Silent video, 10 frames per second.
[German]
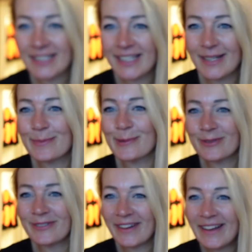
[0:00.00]

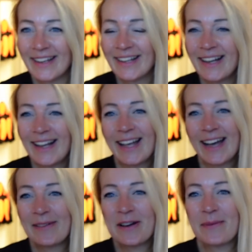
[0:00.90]
Tretboot fahren.
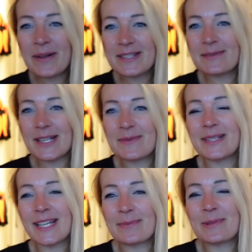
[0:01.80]
Aber wenn man zum
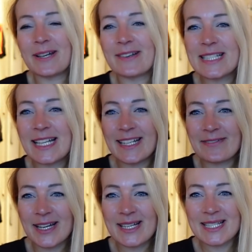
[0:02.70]
Beispiel Tretboot ausleiht
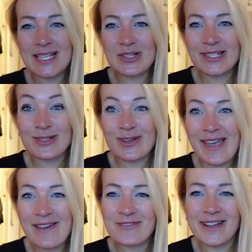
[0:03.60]
am Gardasee und in so
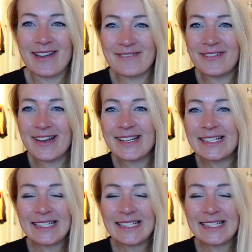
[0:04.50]
Häfen reinfährt,